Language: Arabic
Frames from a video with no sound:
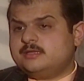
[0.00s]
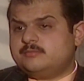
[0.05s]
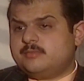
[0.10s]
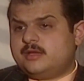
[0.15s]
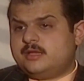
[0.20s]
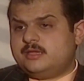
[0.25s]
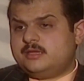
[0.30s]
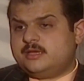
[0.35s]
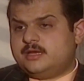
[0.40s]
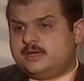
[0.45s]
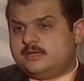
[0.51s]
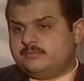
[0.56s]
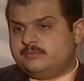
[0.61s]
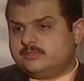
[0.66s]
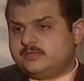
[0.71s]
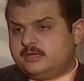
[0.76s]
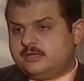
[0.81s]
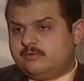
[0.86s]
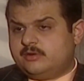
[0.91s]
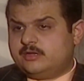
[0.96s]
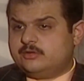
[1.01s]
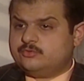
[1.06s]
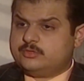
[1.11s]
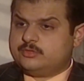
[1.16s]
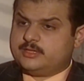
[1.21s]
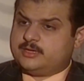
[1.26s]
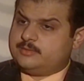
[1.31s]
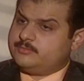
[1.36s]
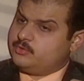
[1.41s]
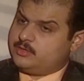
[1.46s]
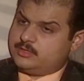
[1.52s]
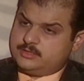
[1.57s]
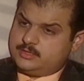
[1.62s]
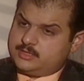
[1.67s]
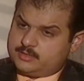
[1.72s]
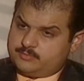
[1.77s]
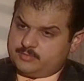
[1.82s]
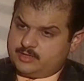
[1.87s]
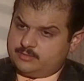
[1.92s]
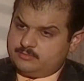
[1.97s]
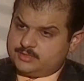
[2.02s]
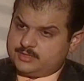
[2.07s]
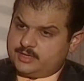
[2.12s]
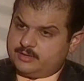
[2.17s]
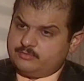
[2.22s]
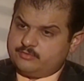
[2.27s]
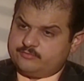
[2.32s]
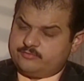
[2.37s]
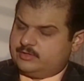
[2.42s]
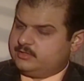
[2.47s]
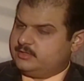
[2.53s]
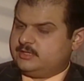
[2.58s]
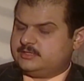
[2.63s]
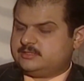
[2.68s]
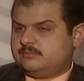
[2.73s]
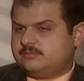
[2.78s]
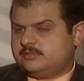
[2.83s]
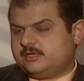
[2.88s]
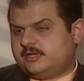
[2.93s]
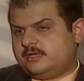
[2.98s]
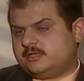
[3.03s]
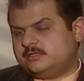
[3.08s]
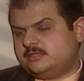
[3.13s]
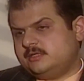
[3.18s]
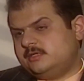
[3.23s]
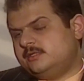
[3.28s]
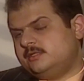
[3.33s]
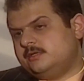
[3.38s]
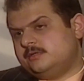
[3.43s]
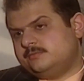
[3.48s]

باي حال من الاحوال انه اذا لم يغني لك محمد عبده فانت لست بشاعر جيد